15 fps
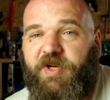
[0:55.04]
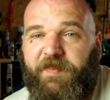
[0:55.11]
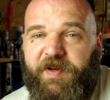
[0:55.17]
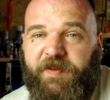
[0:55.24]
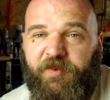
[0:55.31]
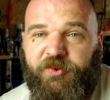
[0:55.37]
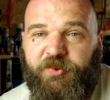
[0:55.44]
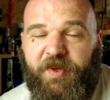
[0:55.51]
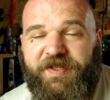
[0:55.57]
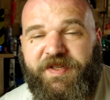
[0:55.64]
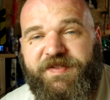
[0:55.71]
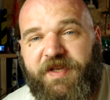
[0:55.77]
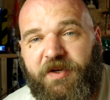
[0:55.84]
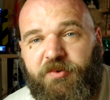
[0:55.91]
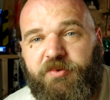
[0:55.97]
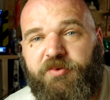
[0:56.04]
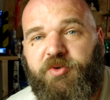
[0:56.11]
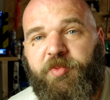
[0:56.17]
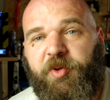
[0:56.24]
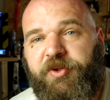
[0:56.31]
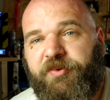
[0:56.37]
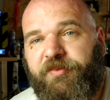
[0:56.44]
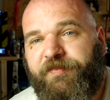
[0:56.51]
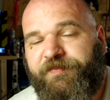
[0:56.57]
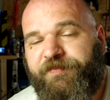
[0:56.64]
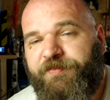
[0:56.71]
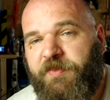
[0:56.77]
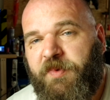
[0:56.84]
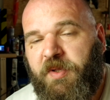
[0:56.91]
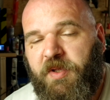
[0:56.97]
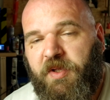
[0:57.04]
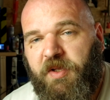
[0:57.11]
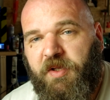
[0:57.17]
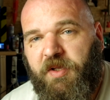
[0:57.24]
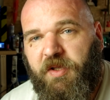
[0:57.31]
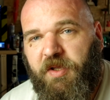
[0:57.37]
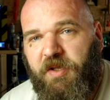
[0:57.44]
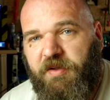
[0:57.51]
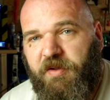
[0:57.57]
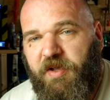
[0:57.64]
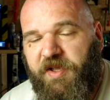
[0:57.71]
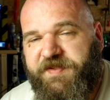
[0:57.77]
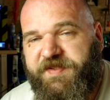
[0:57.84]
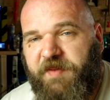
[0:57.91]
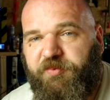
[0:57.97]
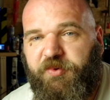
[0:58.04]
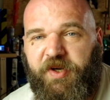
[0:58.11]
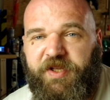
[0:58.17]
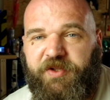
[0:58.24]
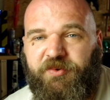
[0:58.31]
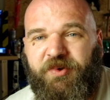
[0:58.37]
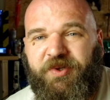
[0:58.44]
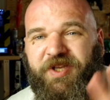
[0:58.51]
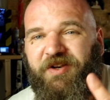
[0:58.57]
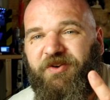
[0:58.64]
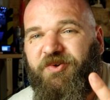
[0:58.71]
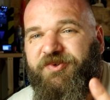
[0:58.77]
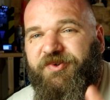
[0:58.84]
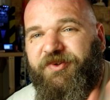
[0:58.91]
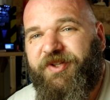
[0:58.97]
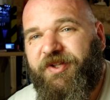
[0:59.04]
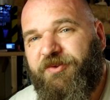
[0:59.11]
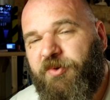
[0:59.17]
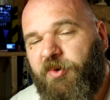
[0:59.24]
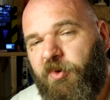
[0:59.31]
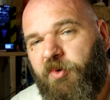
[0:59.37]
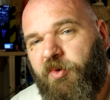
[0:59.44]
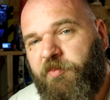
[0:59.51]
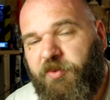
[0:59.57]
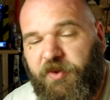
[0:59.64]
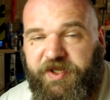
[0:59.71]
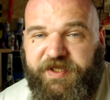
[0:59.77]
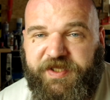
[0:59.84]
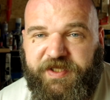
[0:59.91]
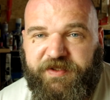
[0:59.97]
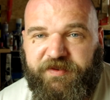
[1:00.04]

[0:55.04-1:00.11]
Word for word: une imprimante 3D, ça coûte du pognon. Euh, ça peut aller de quelques centaines d'euros pour les kits